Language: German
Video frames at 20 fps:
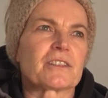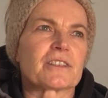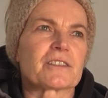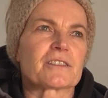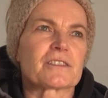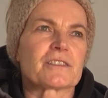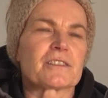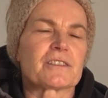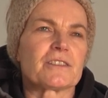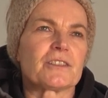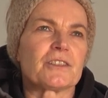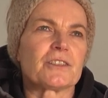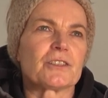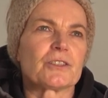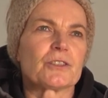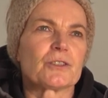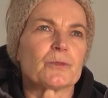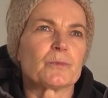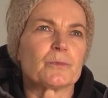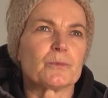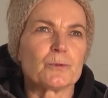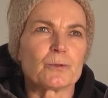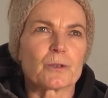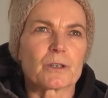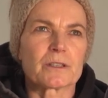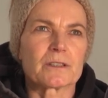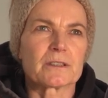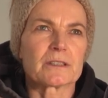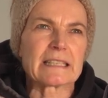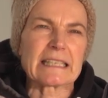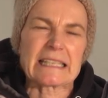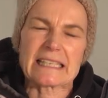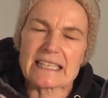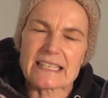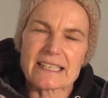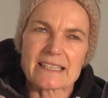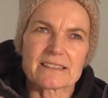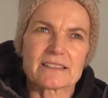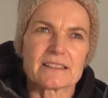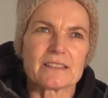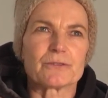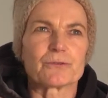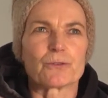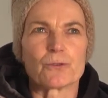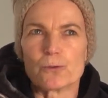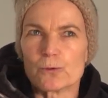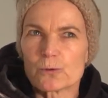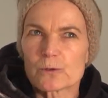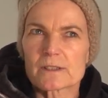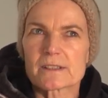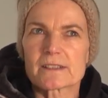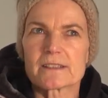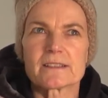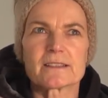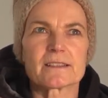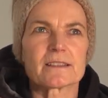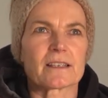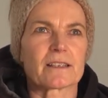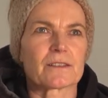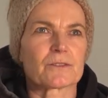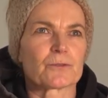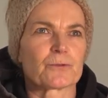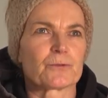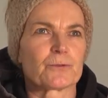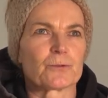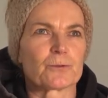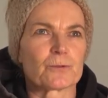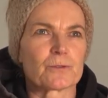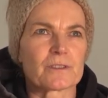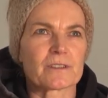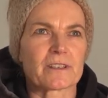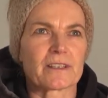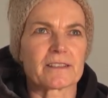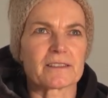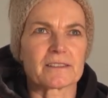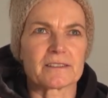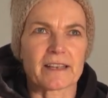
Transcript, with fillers: dass die Gebühren relativ hoch sind, also für uns als